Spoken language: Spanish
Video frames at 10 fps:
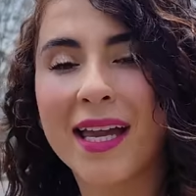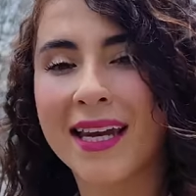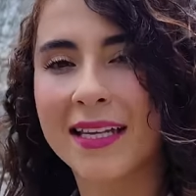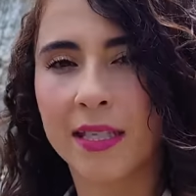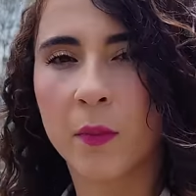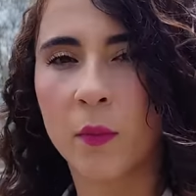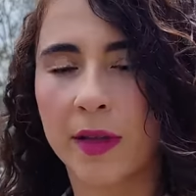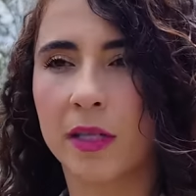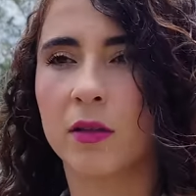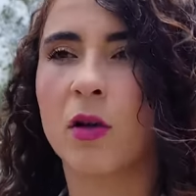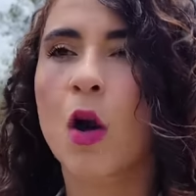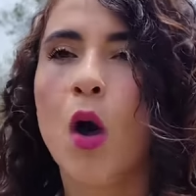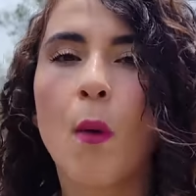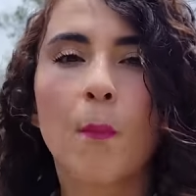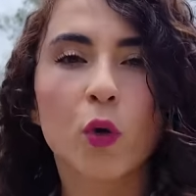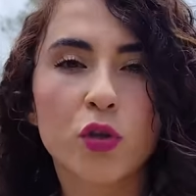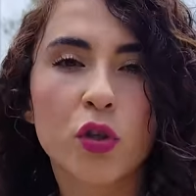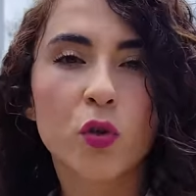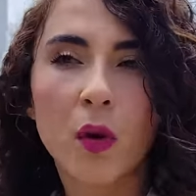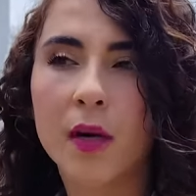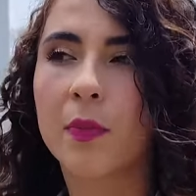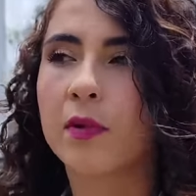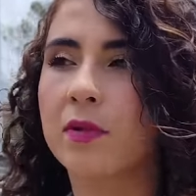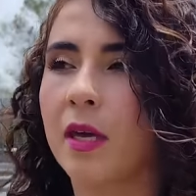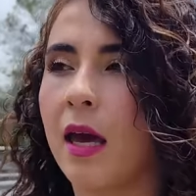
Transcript: en ese momento. Muchos cuerpos